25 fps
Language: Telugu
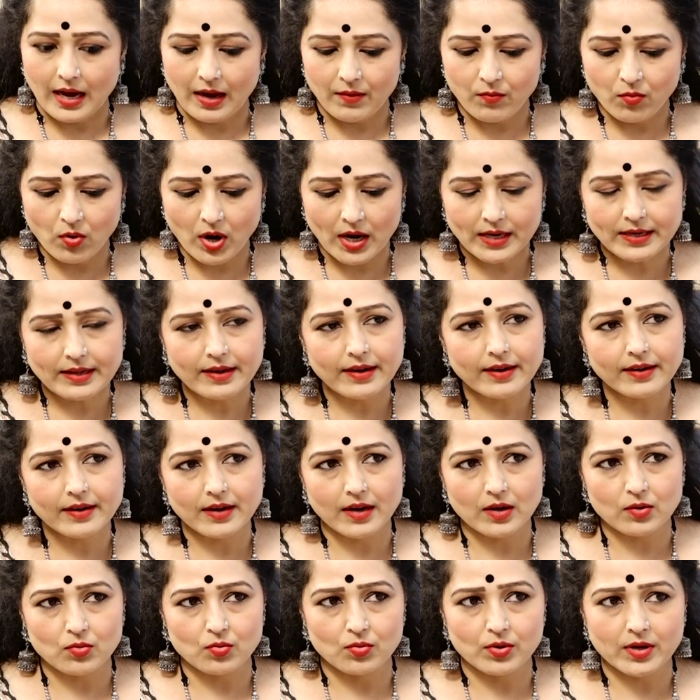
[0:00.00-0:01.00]
ఆ వాటరే
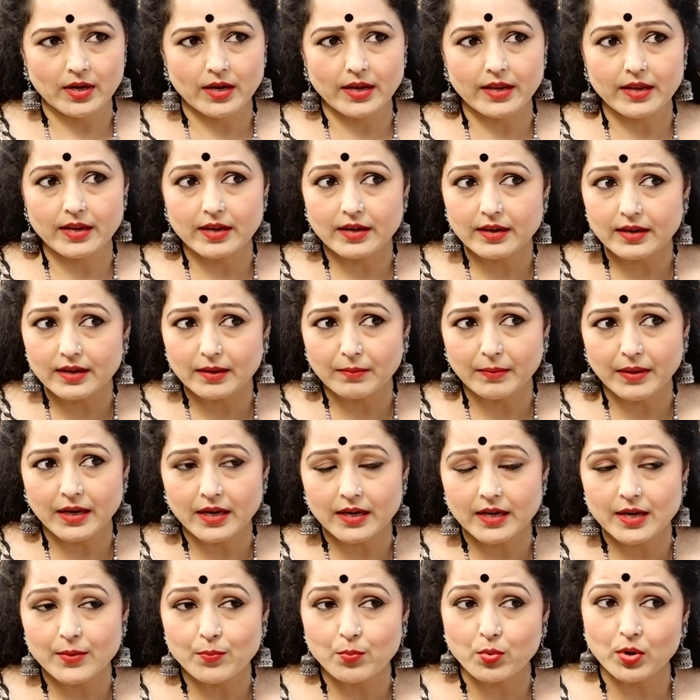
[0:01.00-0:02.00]
కాకుండా ఇంకా
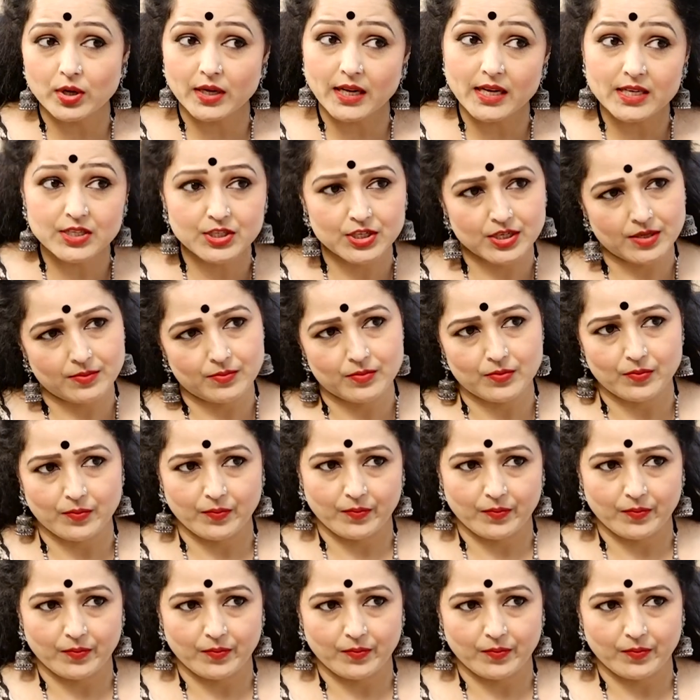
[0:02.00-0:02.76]
మనకి పొటాషియం